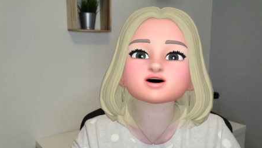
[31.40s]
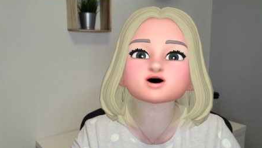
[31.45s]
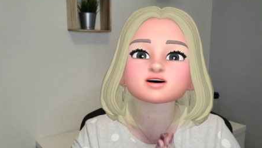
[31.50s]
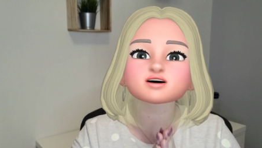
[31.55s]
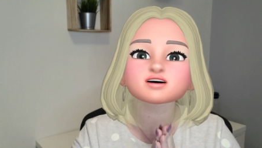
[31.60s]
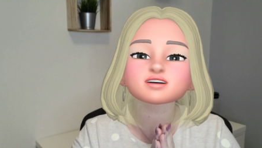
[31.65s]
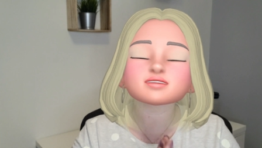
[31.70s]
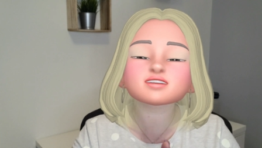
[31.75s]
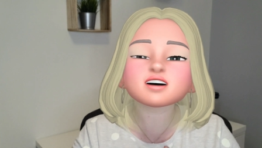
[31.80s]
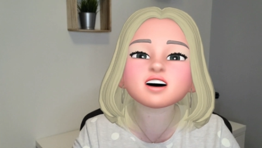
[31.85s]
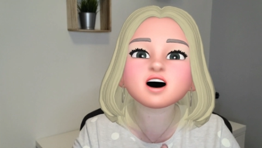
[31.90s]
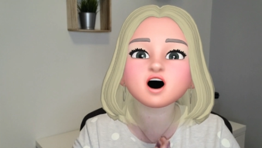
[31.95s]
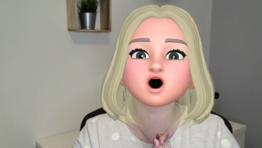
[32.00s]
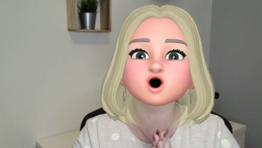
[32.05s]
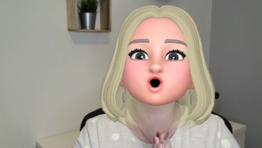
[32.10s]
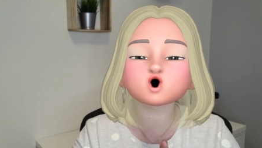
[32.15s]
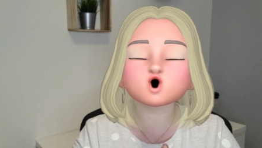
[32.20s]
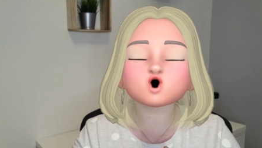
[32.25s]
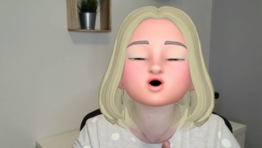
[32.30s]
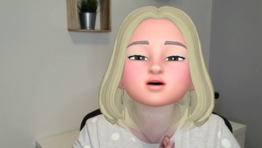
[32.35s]

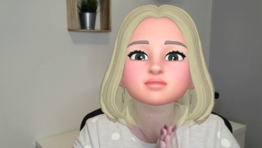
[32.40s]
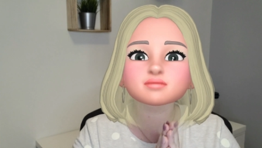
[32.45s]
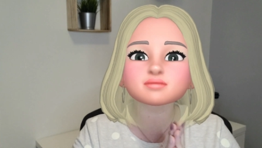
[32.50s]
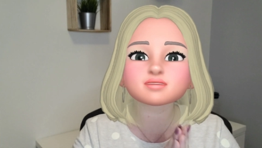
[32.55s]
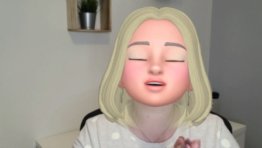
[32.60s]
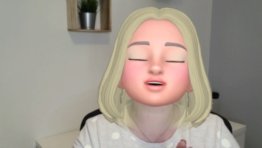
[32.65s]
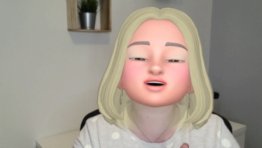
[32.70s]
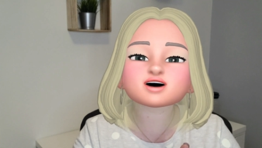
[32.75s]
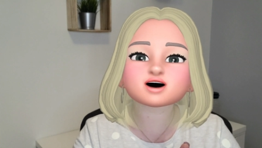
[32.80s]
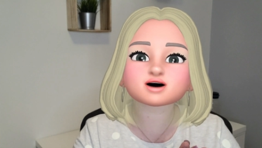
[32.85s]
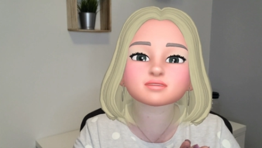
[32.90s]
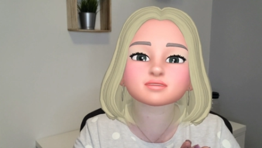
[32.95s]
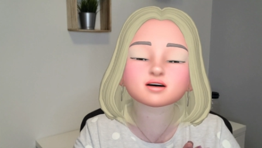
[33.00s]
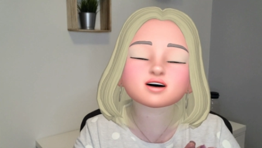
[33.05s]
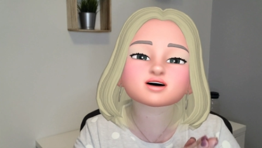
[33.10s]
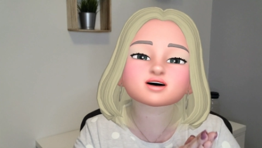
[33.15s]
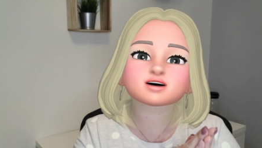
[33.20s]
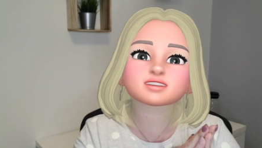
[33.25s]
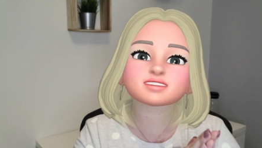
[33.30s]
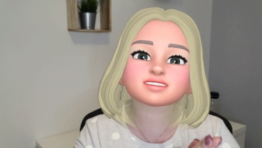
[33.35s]
faire le budget du
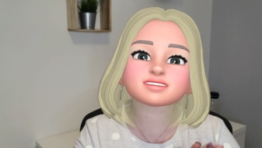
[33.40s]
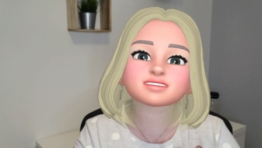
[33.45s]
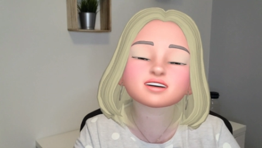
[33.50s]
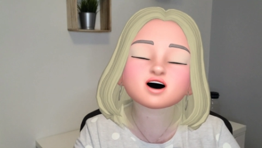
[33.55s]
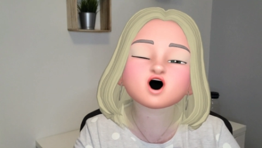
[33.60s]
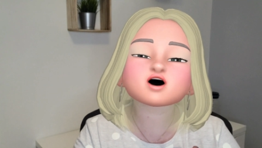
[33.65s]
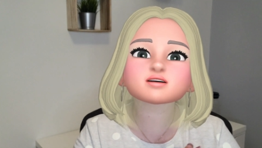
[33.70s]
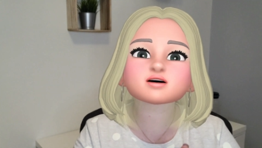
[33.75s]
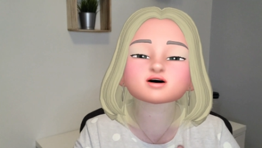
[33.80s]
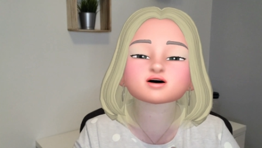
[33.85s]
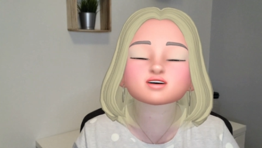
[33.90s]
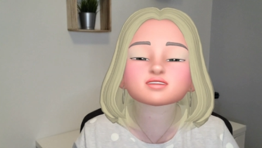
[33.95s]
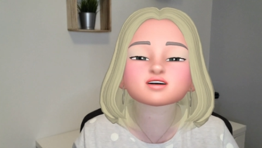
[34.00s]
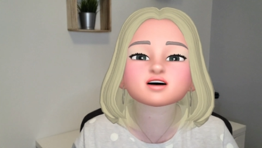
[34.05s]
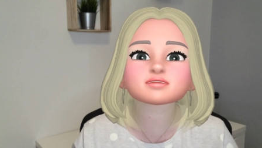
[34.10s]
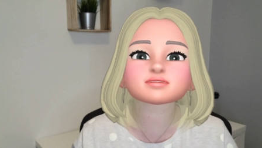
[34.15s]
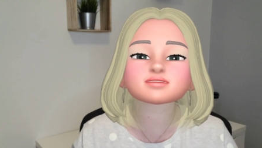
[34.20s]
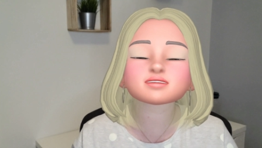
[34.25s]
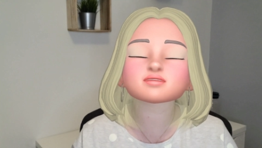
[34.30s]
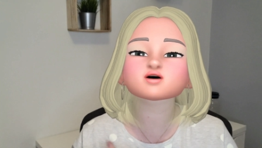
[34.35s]
mois de décembre. Je vais
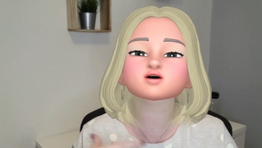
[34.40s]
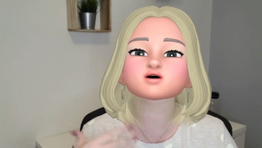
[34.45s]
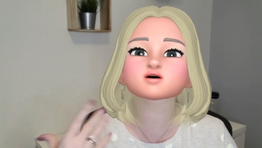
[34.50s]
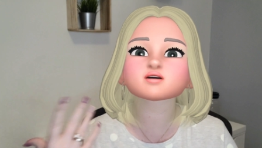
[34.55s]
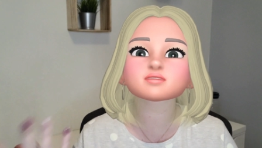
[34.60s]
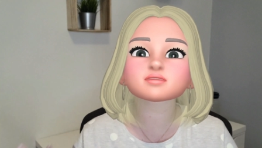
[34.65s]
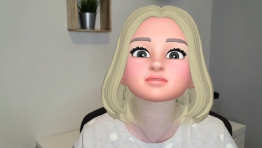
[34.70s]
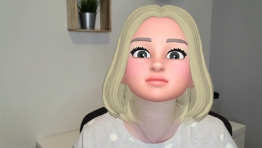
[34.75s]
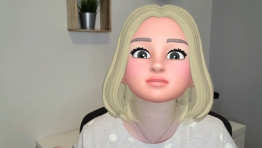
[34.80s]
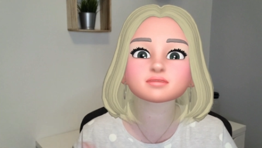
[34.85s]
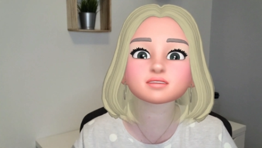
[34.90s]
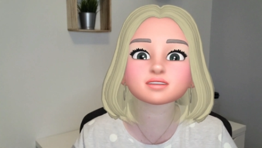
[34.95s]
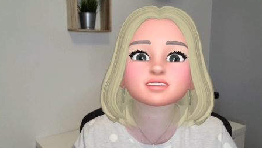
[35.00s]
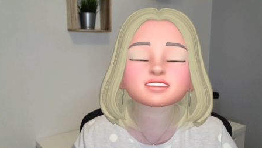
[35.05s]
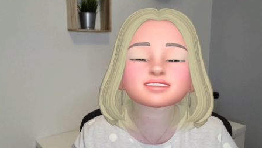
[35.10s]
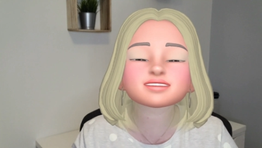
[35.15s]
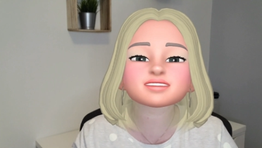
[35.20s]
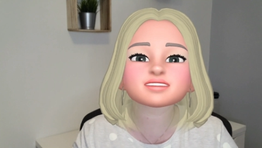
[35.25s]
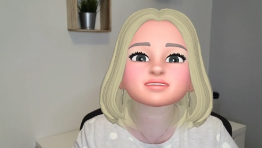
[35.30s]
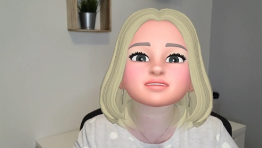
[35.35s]
un petit peu vous
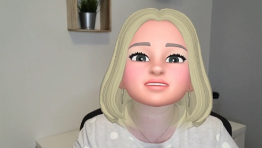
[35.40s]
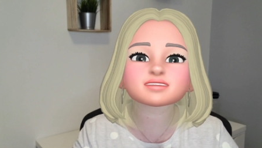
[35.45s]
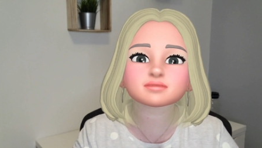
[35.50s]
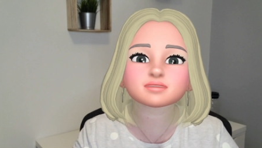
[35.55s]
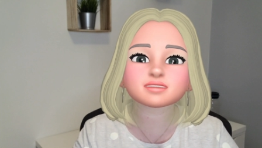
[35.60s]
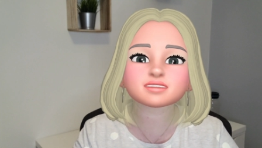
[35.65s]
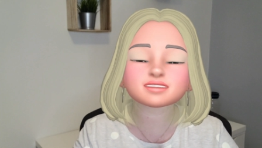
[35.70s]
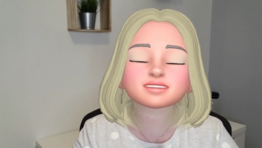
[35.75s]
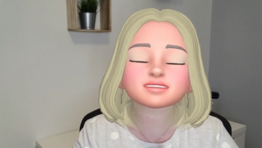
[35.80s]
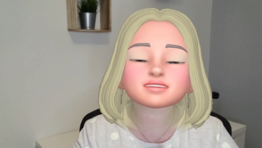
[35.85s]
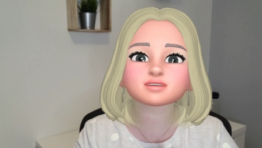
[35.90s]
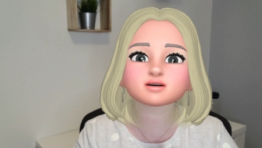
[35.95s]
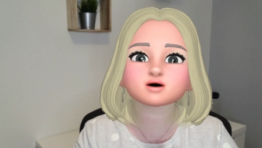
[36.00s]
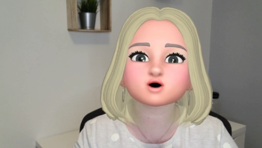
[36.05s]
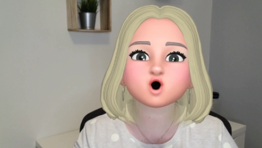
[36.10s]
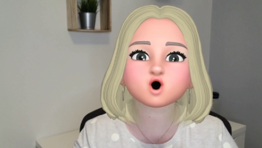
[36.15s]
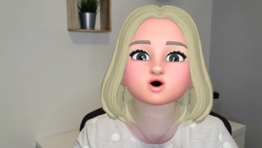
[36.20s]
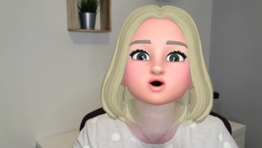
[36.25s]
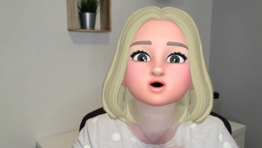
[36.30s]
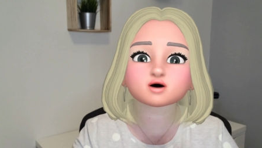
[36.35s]
montrer ce qui va se passer
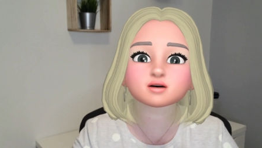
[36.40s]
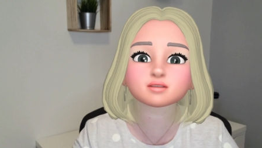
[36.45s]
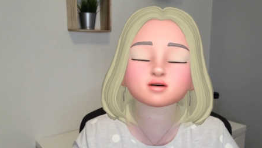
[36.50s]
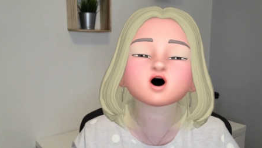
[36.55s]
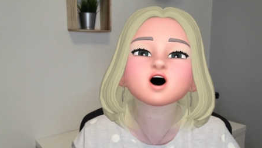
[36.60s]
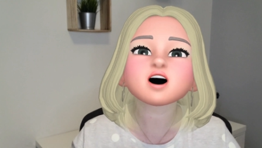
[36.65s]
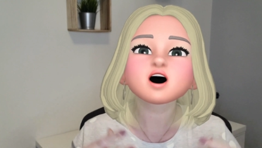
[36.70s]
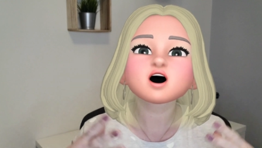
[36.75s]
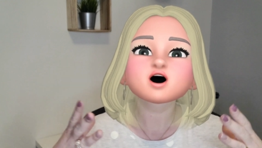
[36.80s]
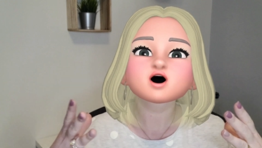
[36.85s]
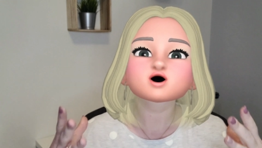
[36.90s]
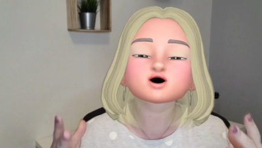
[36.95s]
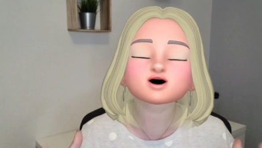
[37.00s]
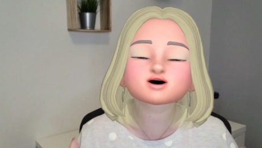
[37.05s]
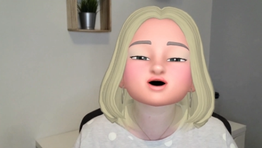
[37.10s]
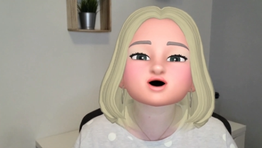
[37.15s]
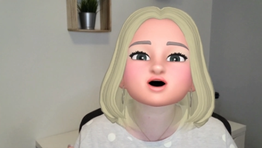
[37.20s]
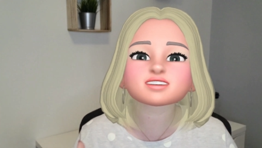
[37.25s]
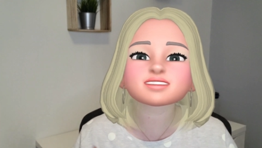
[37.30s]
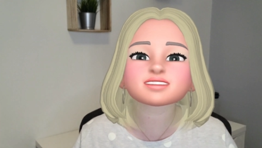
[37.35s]
durant ce mois
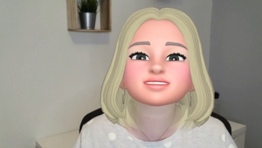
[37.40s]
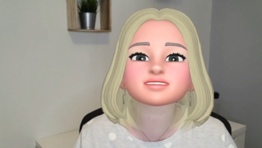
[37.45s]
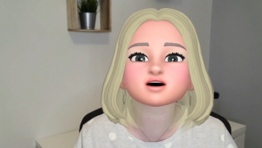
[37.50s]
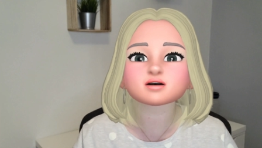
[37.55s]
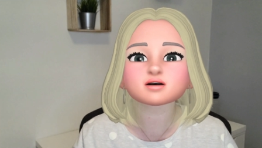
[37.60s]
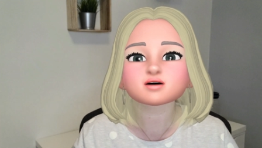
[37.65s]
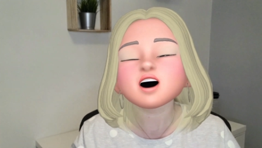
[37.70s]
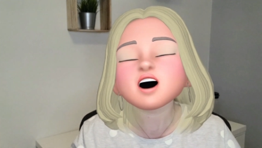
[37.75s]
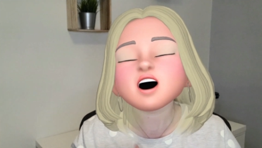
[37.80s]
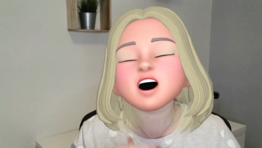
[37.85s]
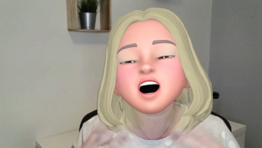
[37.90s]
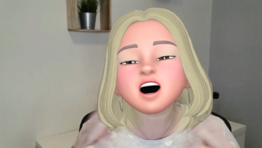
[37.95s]
de décembre.